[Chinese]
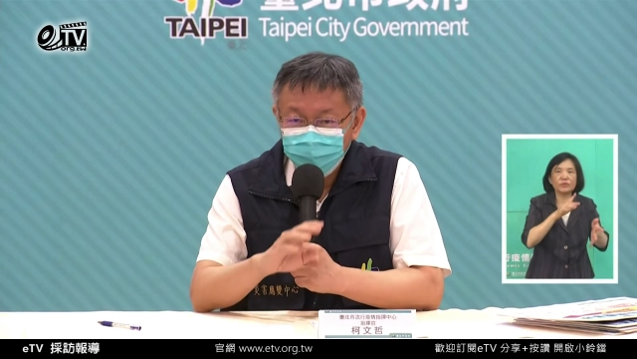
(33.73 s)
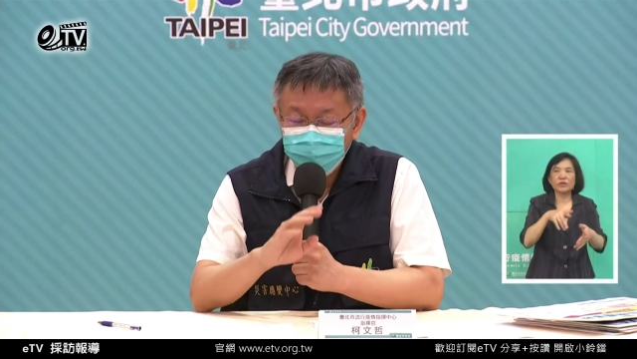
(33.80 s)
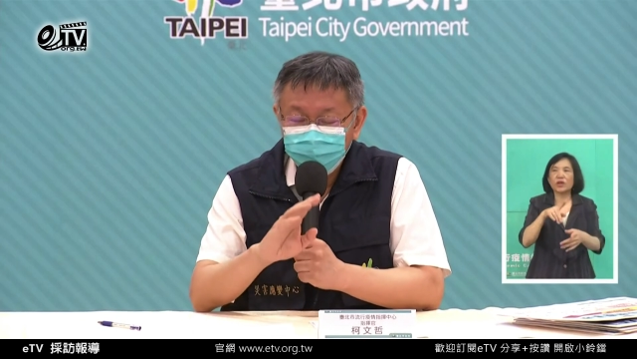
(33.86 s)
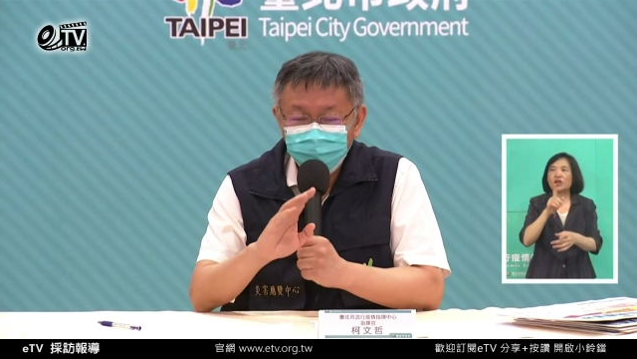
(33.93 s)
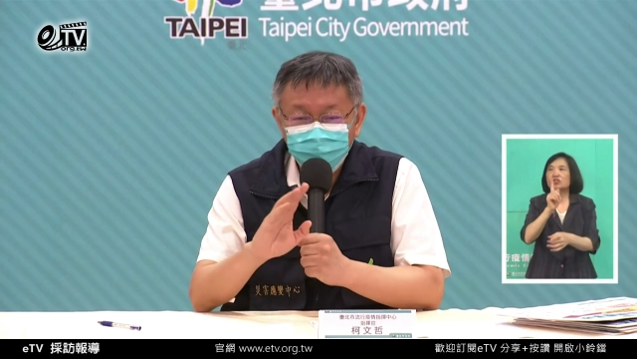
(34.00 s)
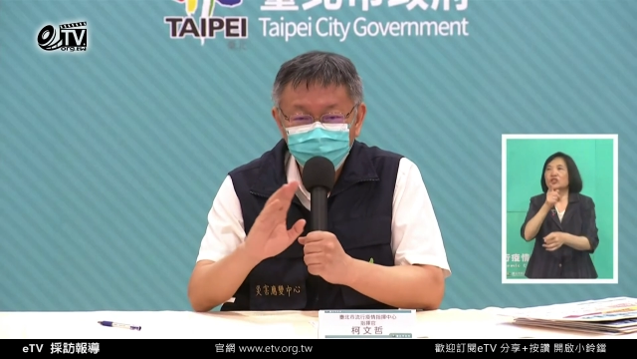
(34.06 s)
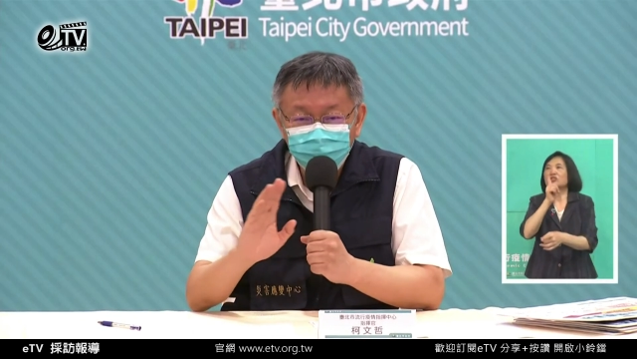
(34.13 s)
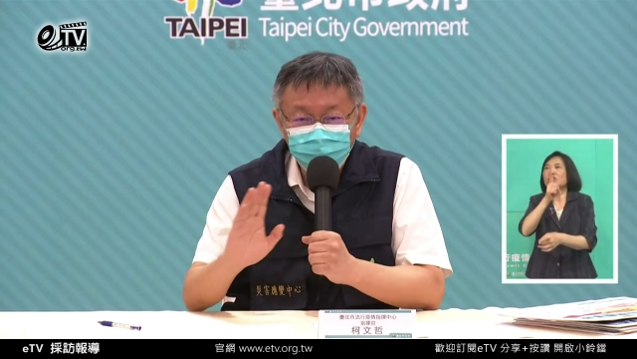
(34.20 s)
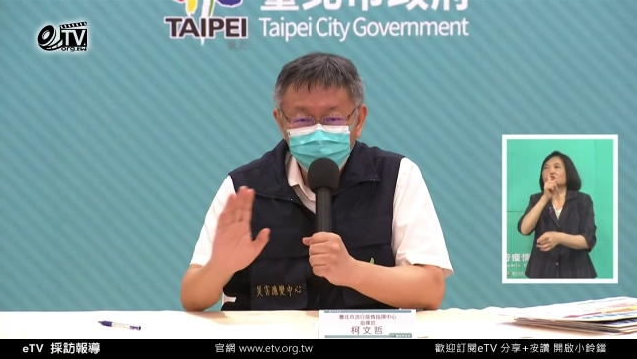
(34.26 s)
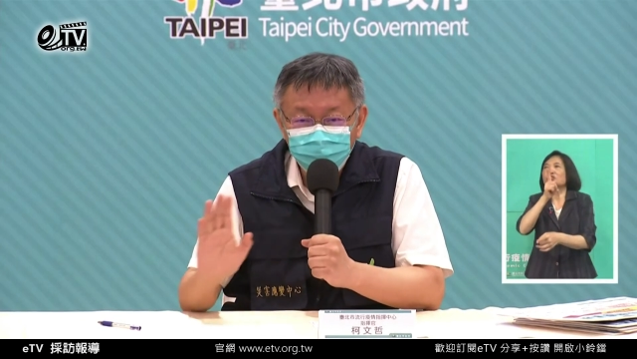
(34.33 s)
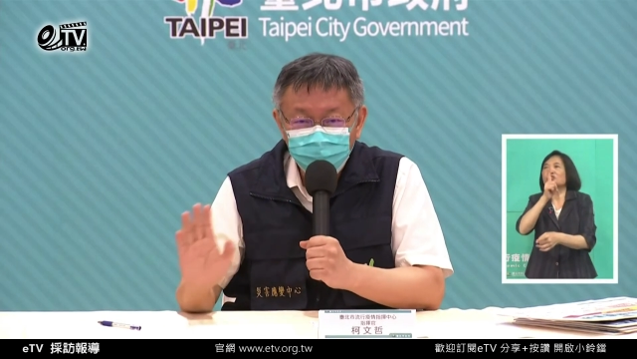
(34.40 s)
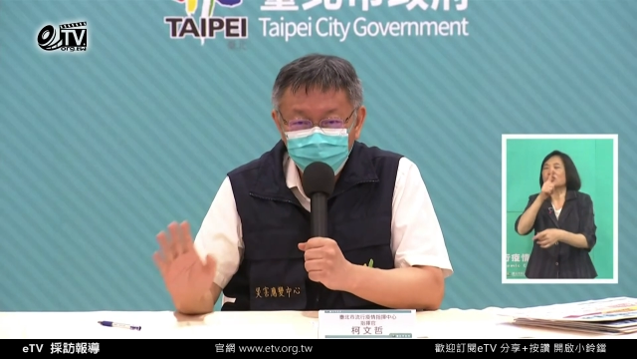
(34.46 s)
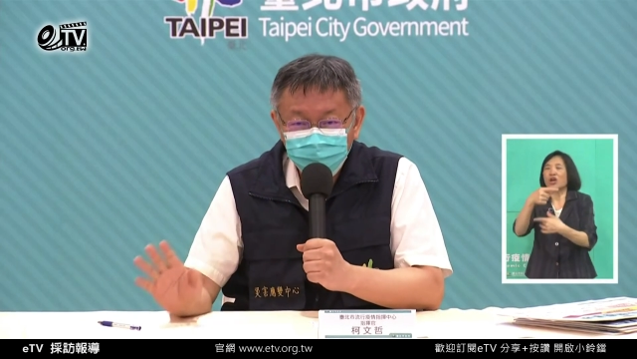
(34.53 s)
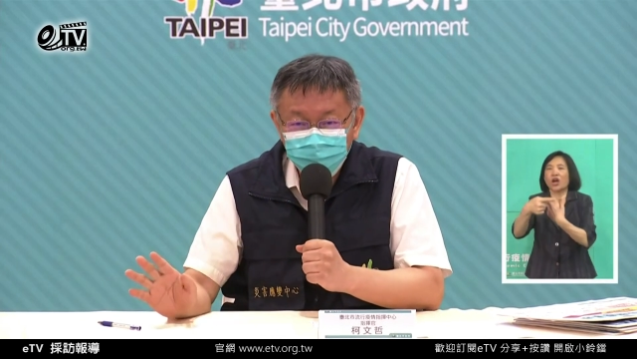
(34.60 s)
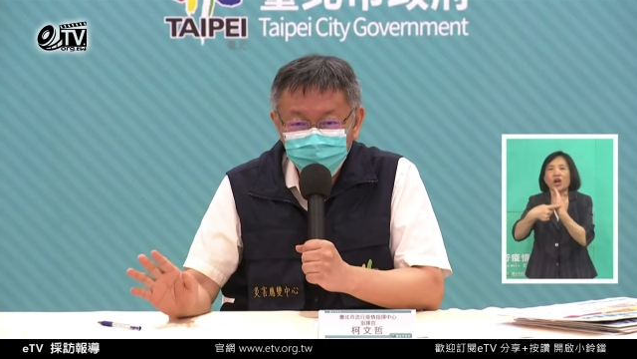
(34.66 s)
只有规
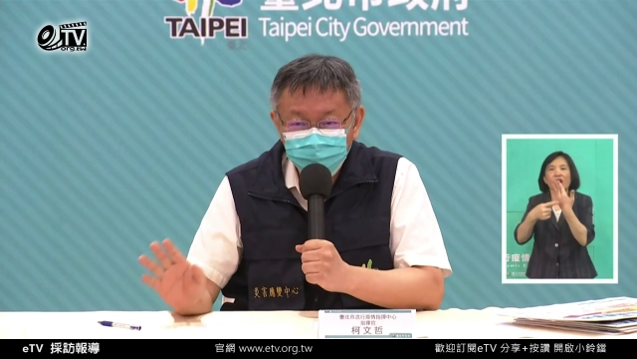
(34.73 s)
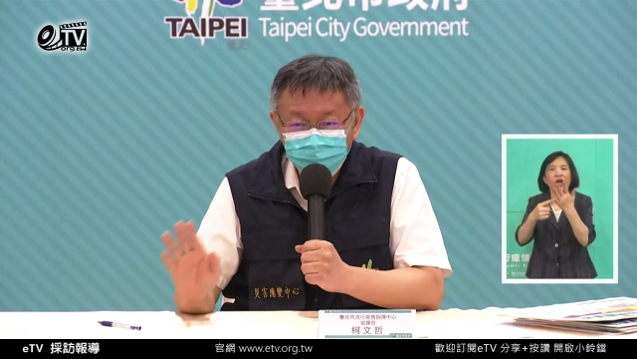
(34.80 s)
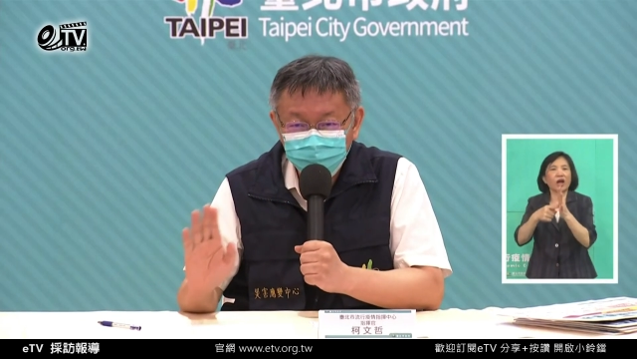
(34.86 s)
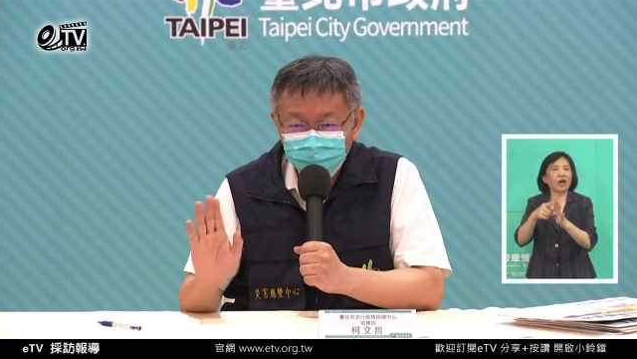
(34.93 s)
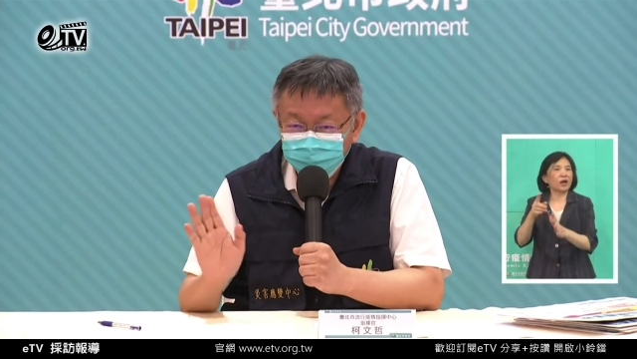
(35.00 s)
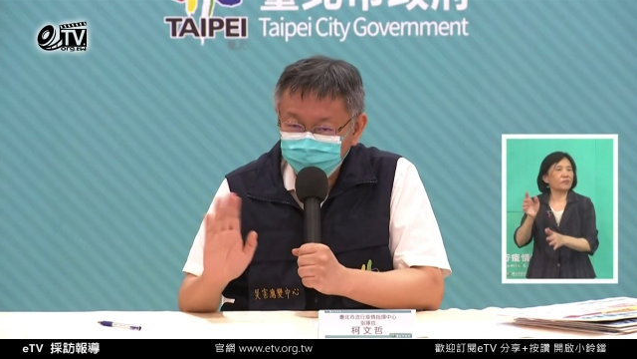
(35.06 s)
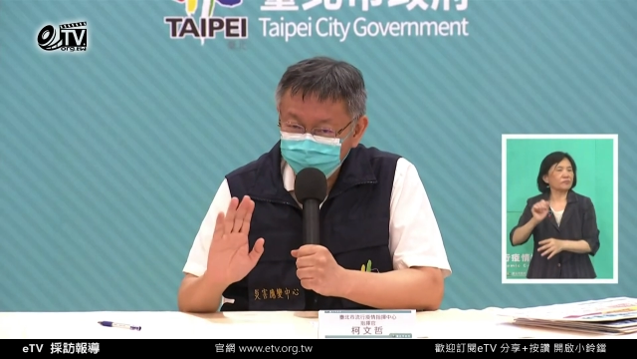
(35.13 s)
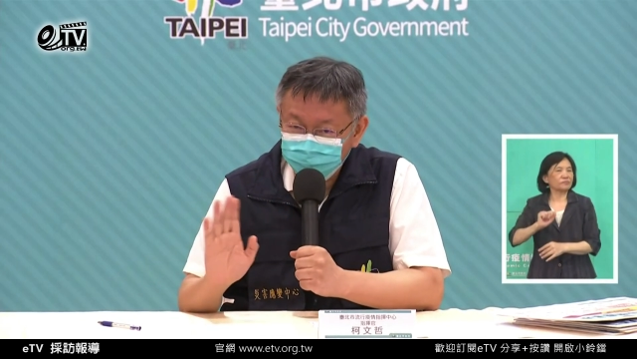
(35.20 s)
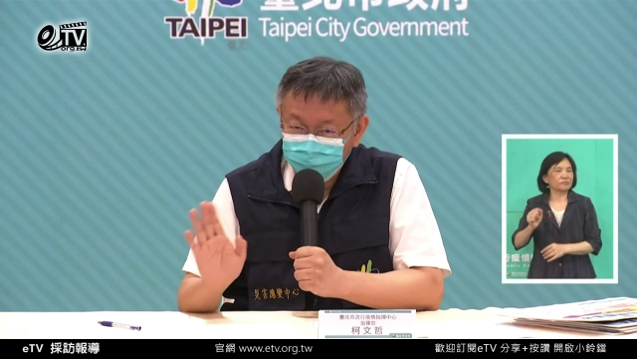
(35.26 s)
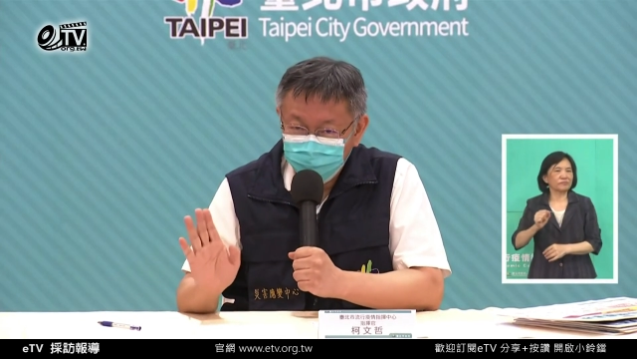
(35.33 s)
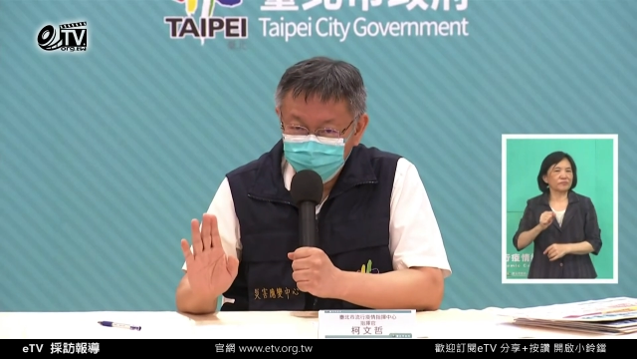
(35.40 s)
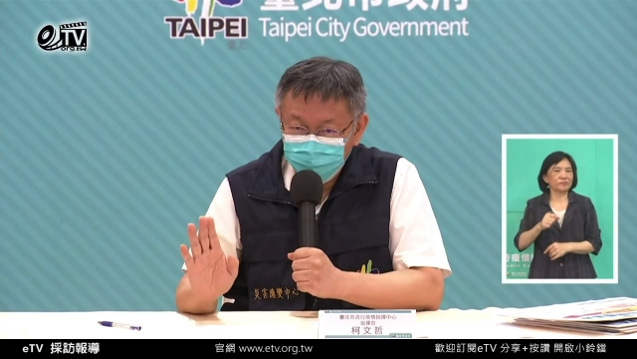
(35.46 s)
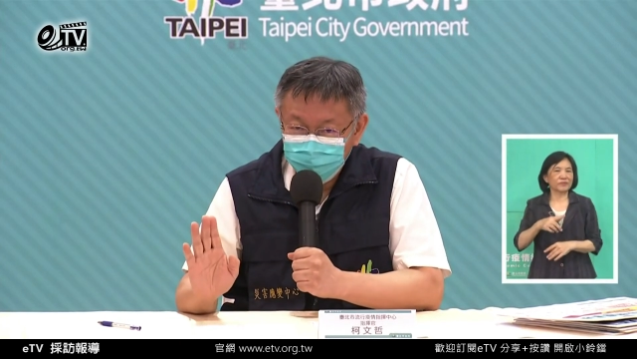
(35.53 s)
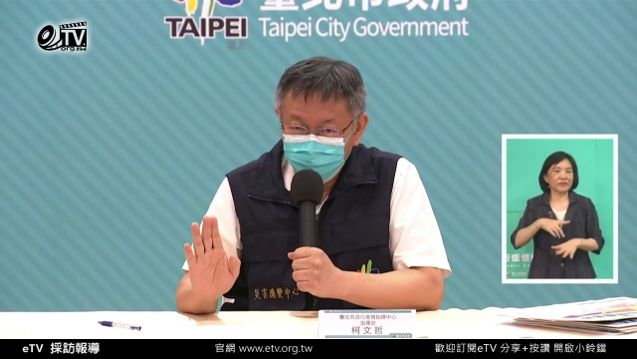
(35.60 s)
划中的都不算，